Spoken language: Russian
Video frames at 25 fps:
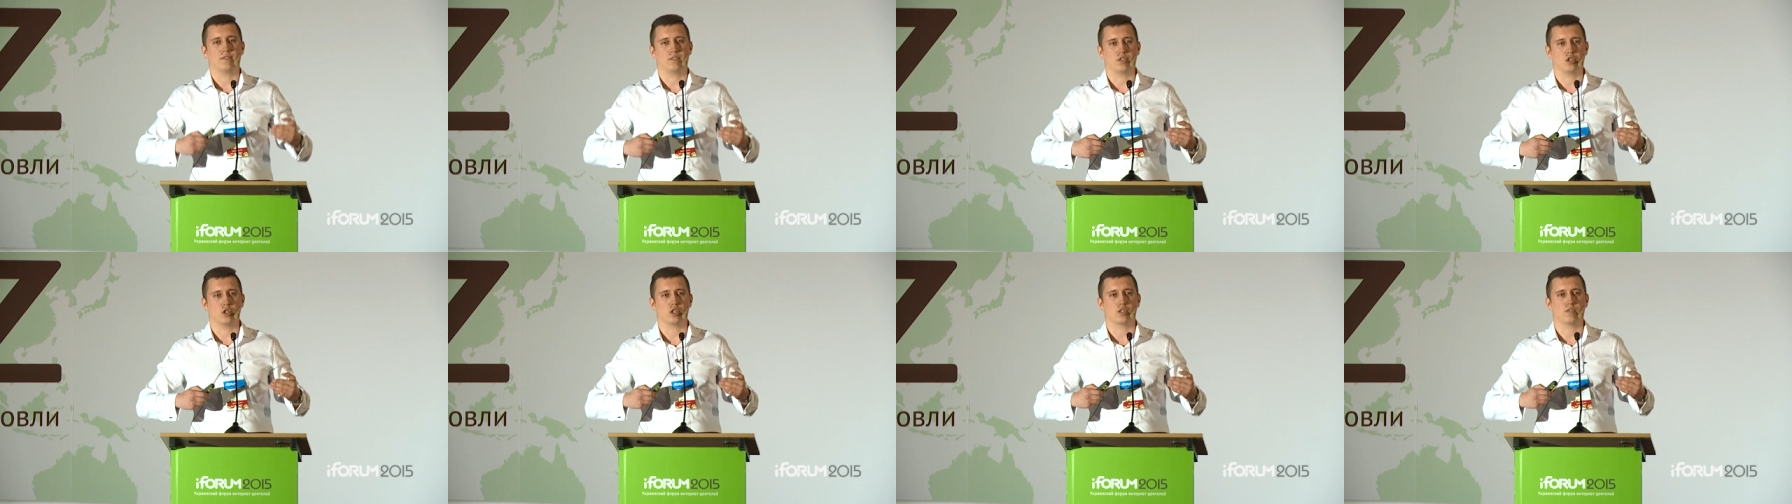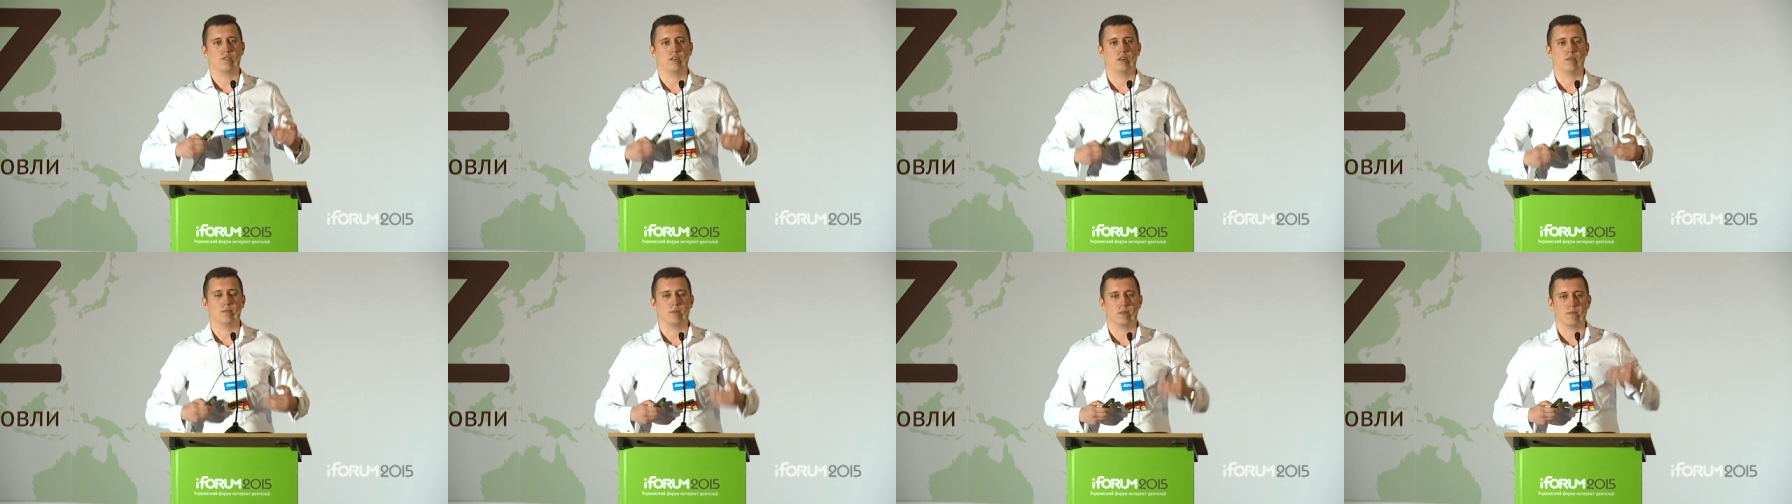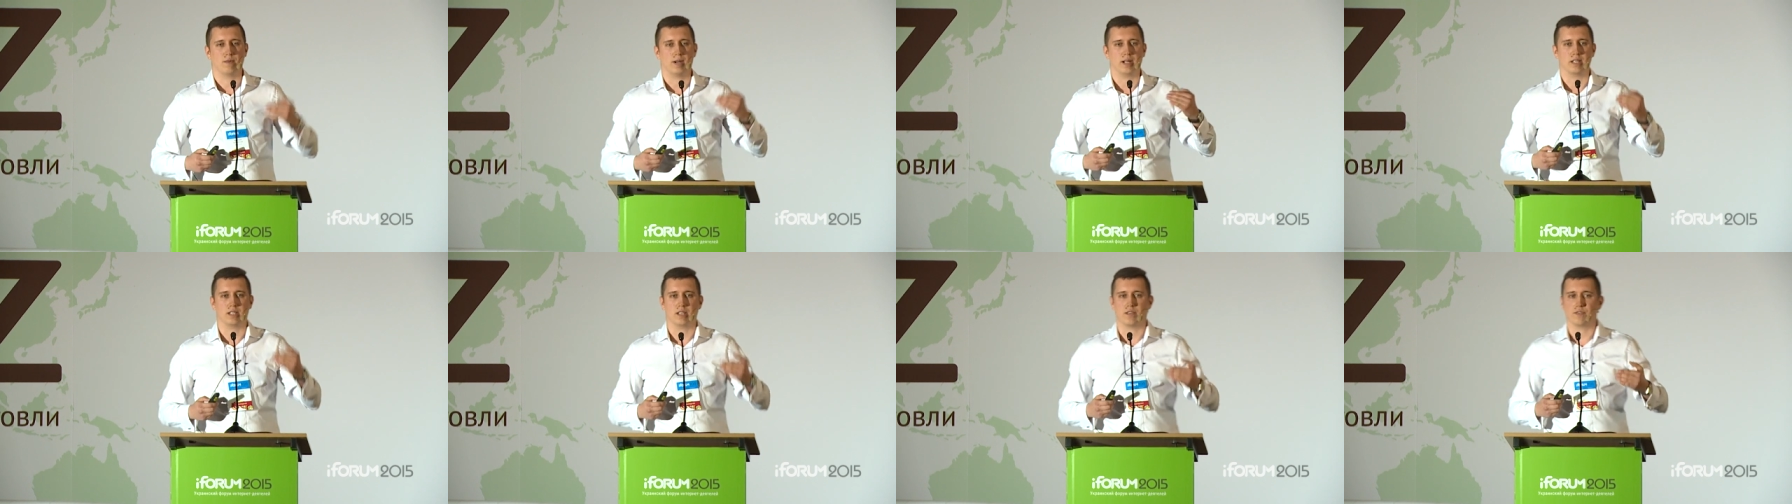ей все свое
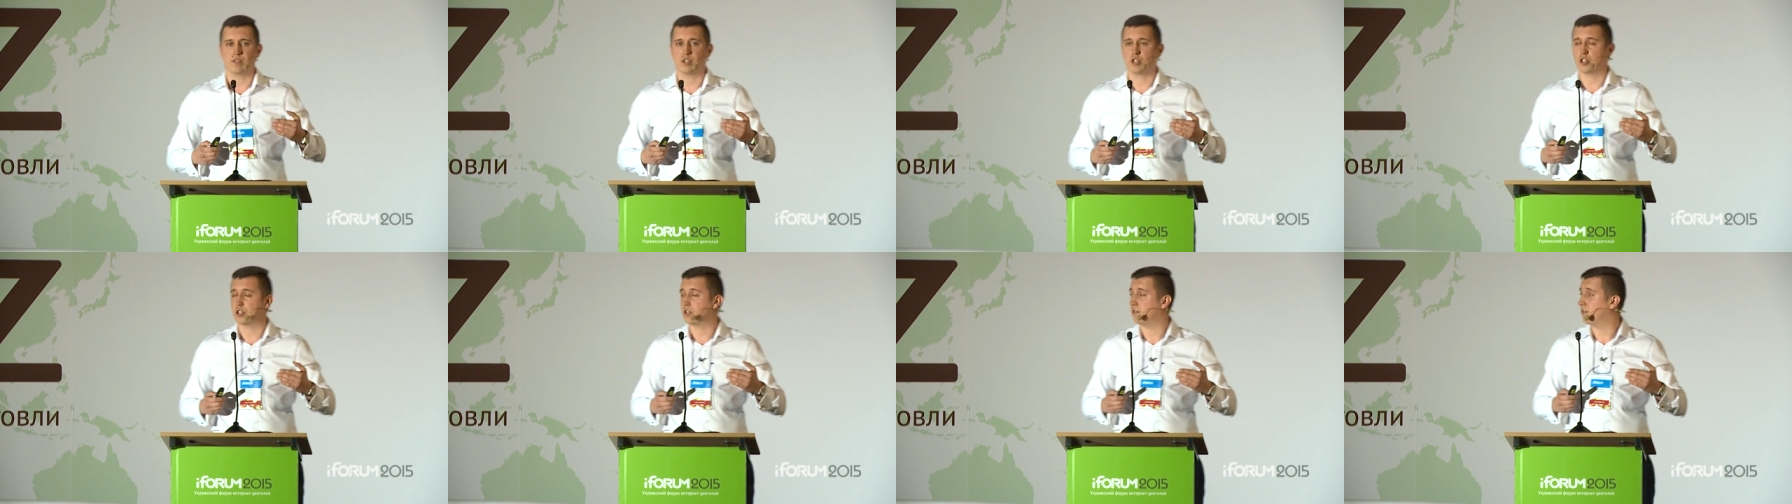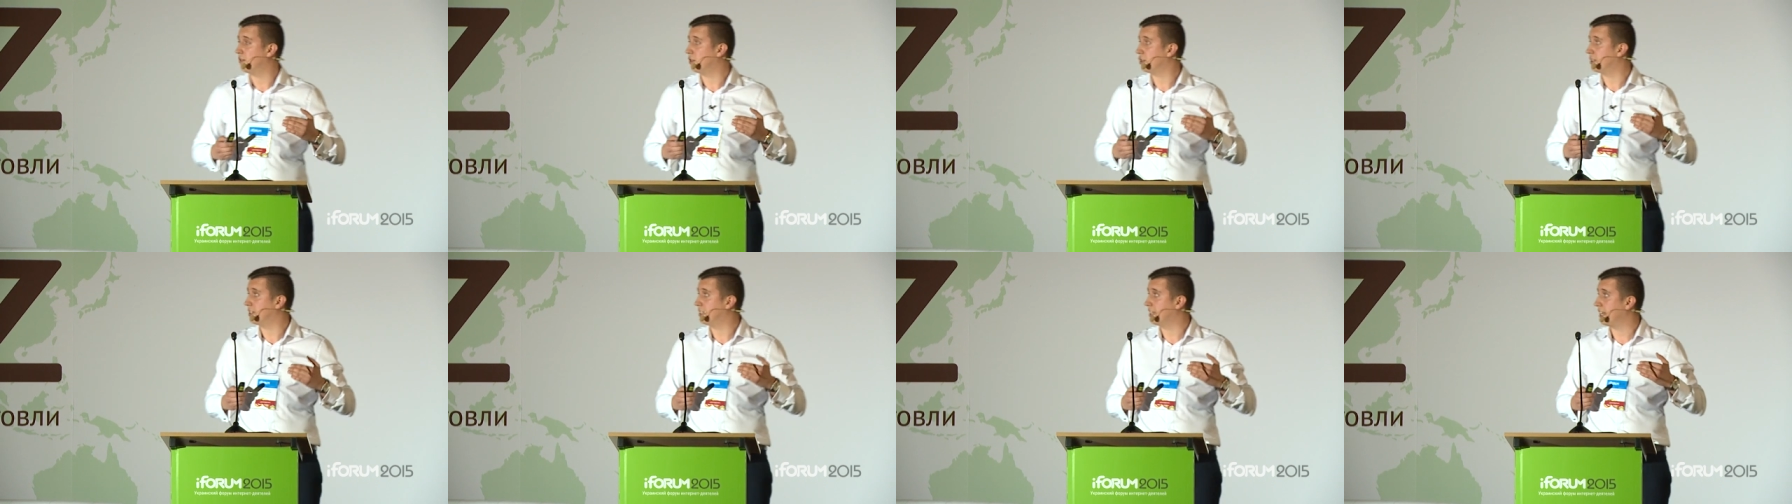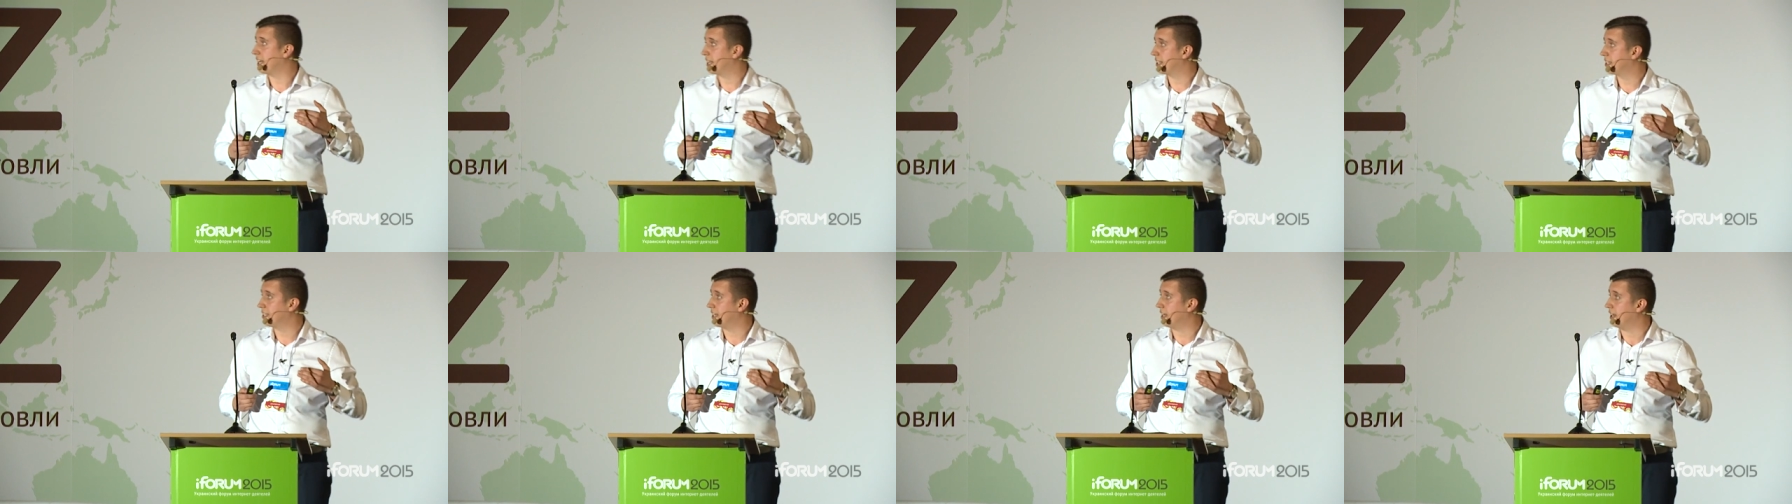внимание, все свое
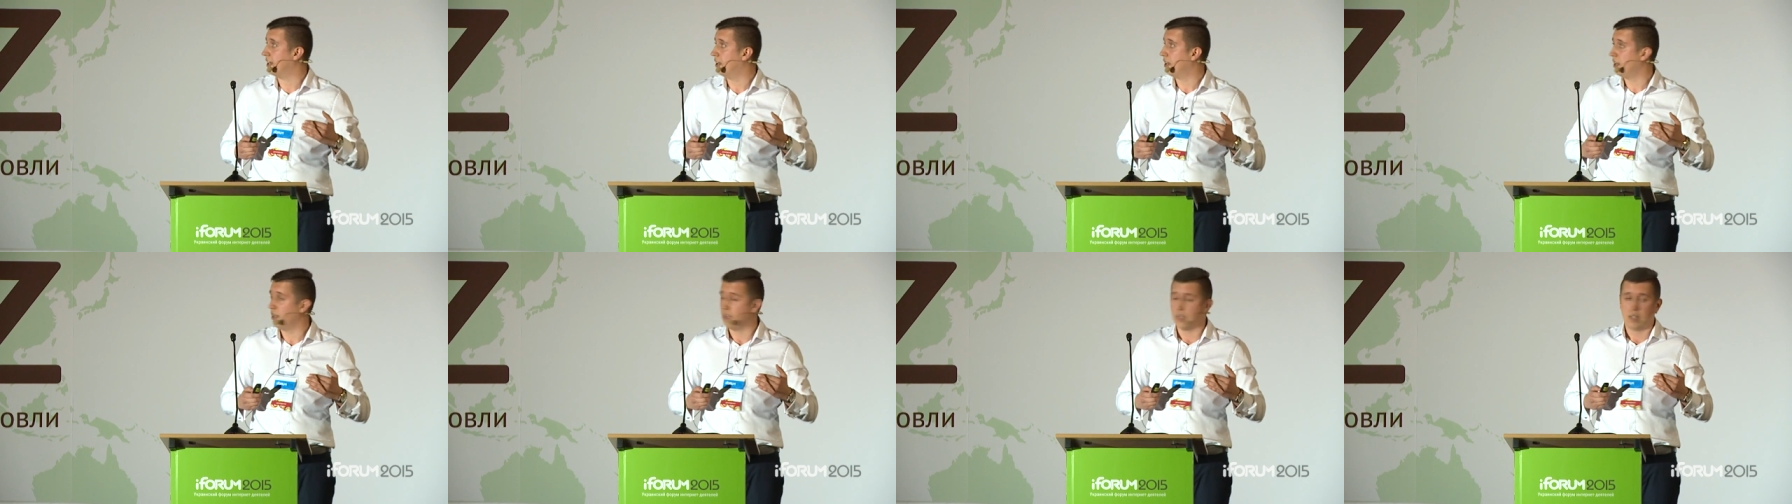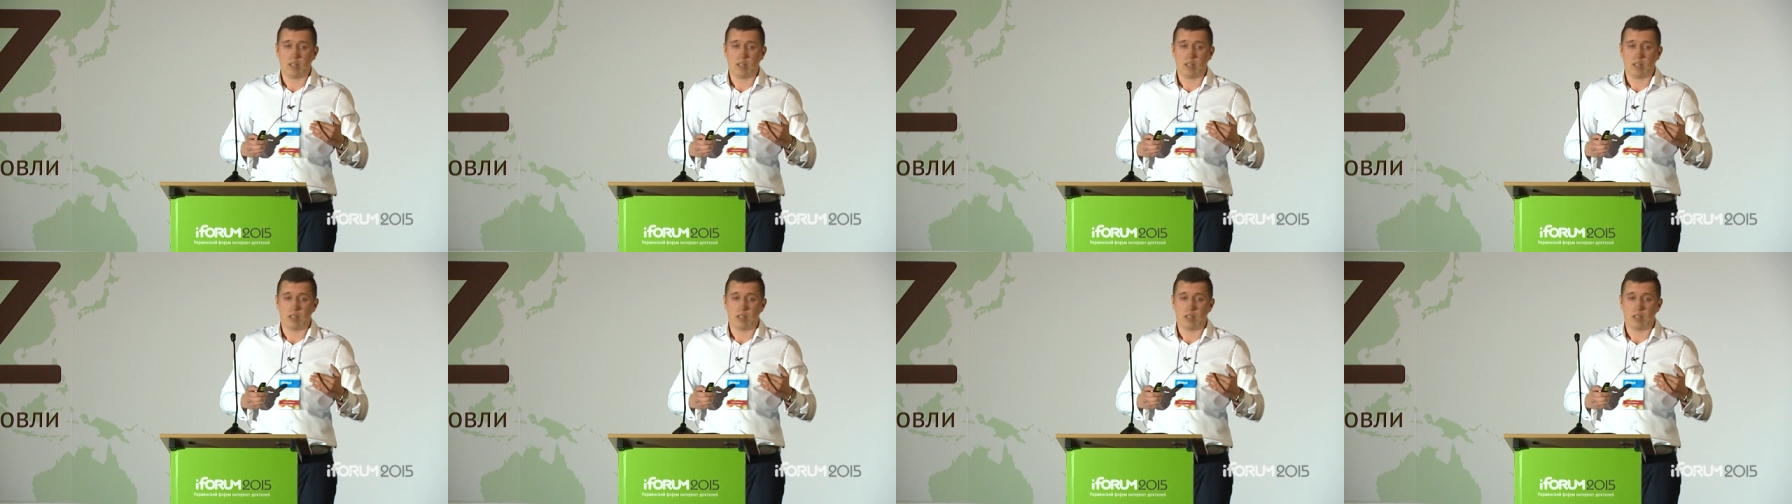сердце,